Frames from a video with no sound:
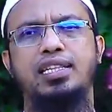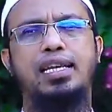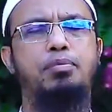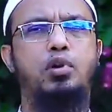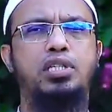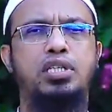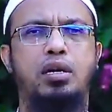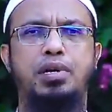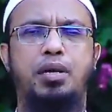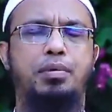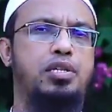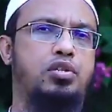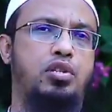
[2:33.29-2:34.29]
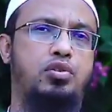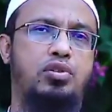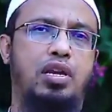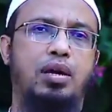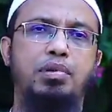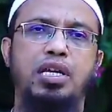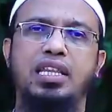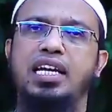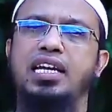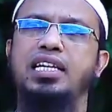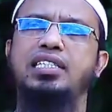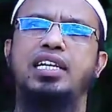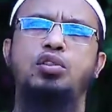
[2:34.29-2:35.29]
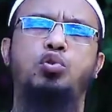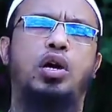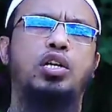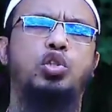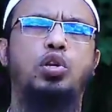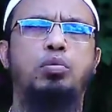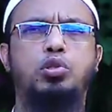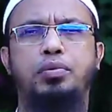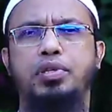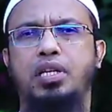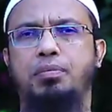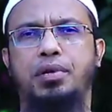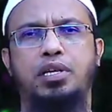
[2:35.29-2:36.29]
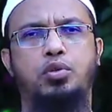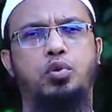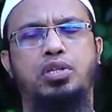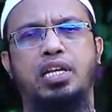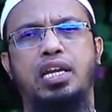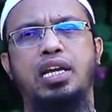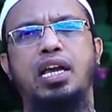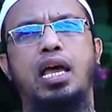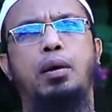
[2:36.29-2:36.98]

তিনি বলেছেন আমি নবী সাল্লামকে দেখেছি এই দোয়া সবসময় তিনি পাঠ করতেন